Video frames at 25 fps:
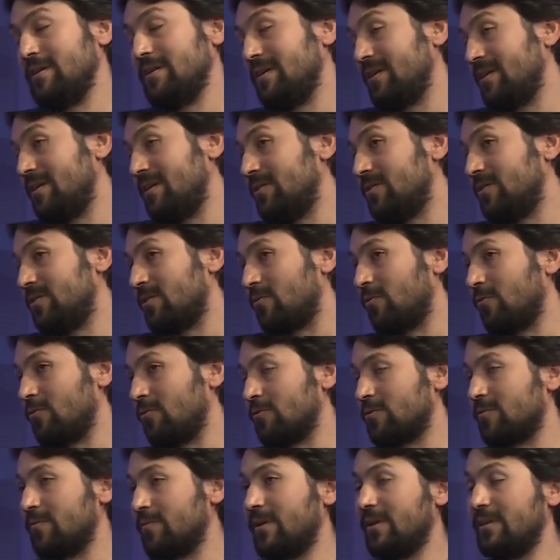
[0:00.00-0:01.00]
İngilizce
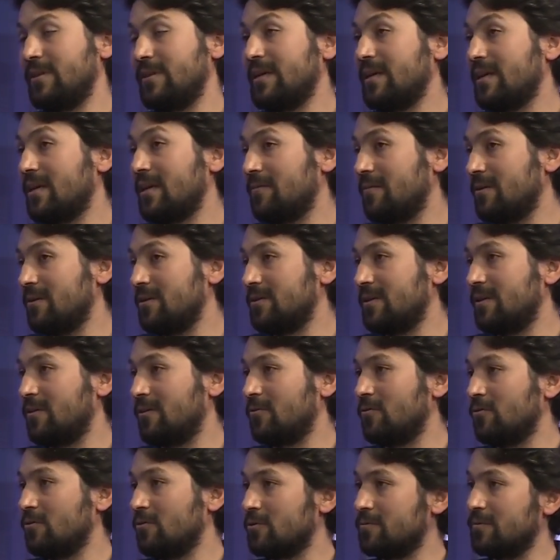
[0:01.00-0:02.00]
konuşmaya, diğer
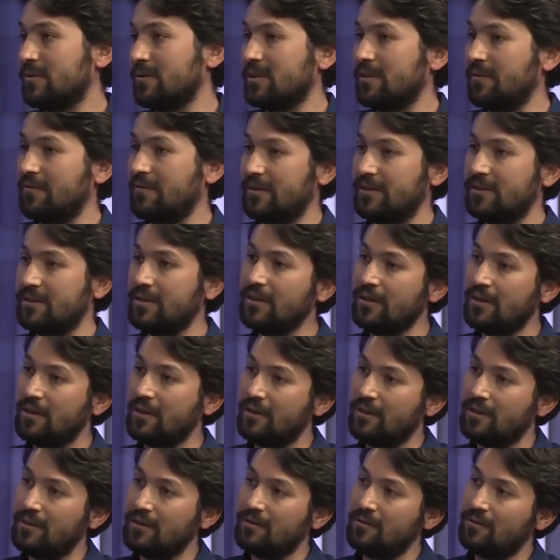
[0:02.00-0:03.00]
yabancıları konuşma seviyesi
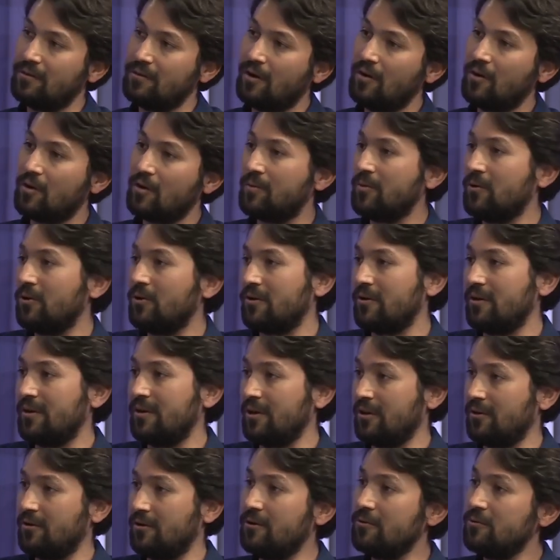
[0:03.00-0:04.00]
Avrupa
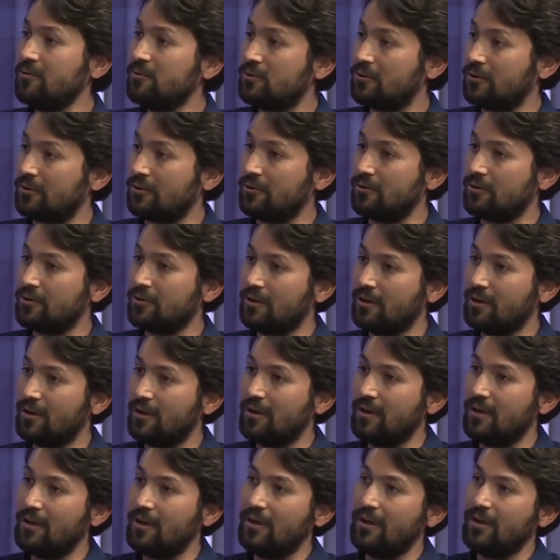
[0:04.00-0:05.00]
ülkelerine göre düşük. Çok düşük.
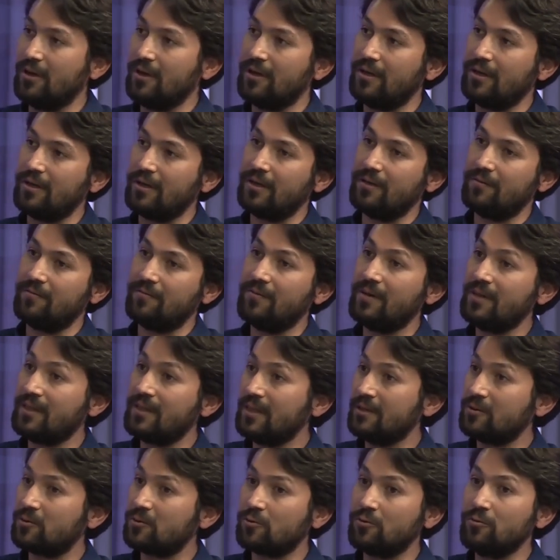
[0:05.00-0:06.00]
Ee, ve
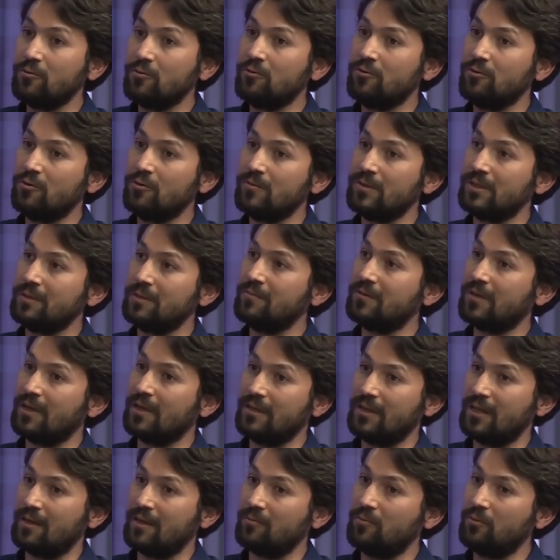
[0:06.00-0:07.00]
de sunduğumuz
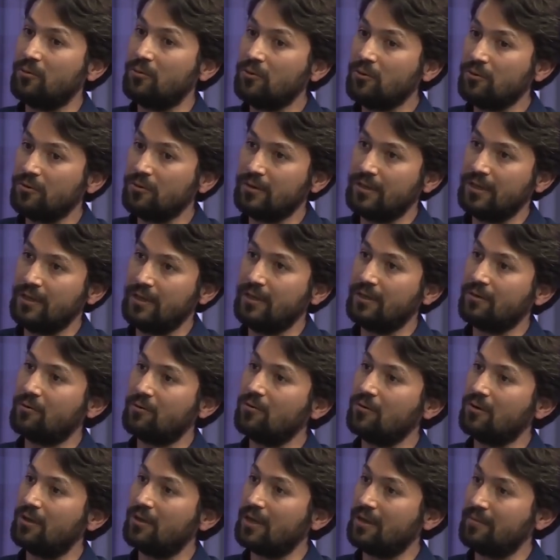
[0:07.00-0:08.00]
imkanlar, bu dili
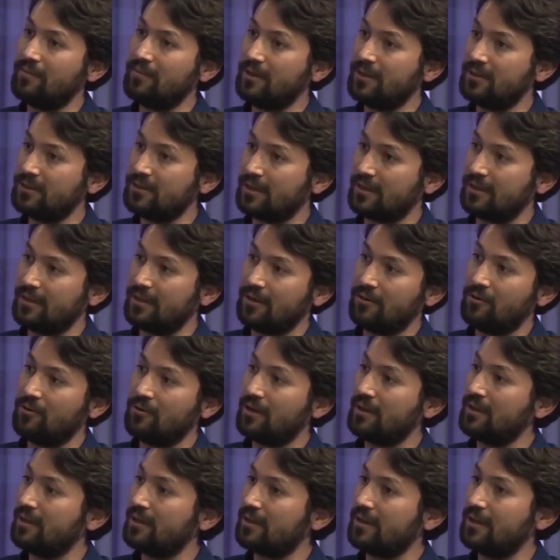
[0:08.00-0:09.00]
kullanabilecekleri,
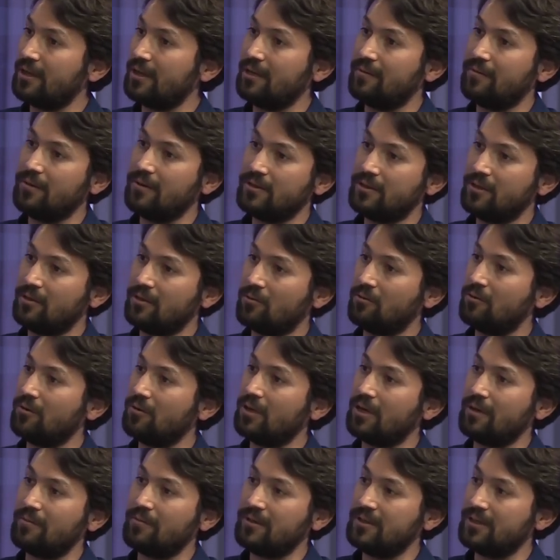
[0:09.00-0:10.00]
öğrendikleri yabancı dili
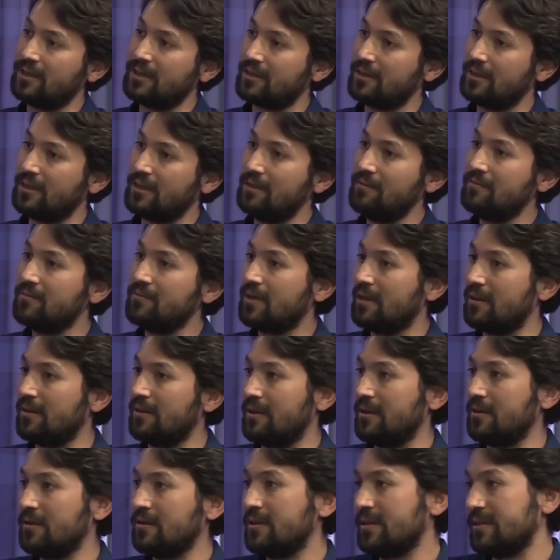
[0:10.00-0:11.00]
kullanabilecekleri
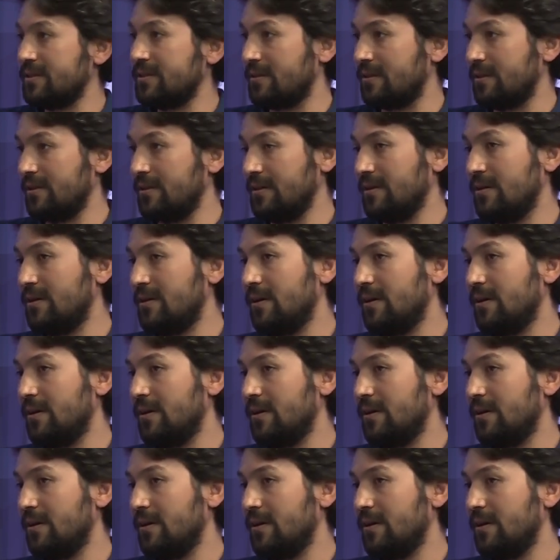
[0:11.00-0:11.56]
imkanlar kısıtlı.